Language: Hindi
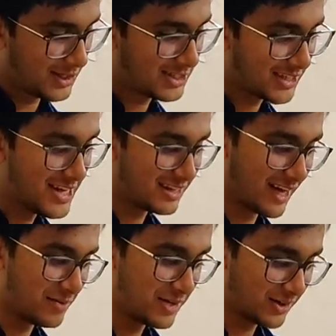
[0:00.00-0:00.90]
इसकी
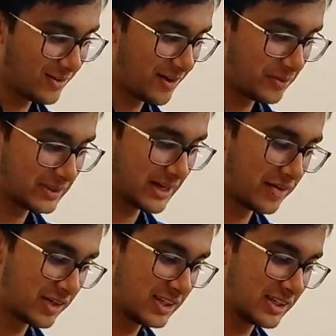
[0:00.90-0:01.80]
नाभी को वापस
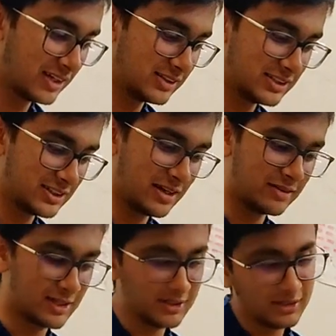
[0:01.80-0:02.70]
रावण की तरह जैसे
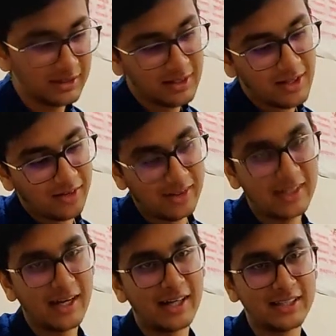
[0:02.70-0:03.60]
रावण और ये